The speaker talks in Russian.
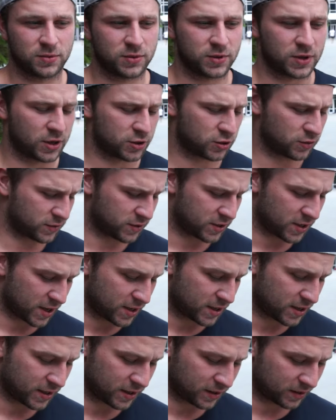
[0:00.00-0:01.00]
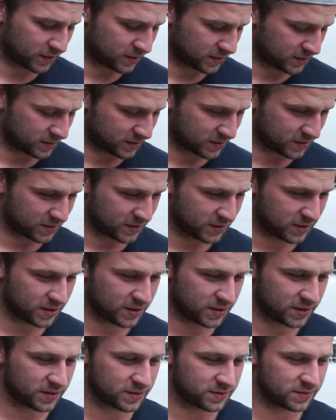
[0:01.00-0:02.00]
хорошо встретили,
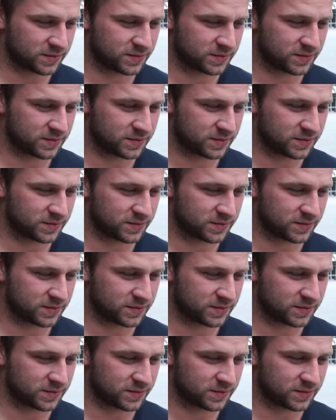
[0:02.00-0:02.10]
и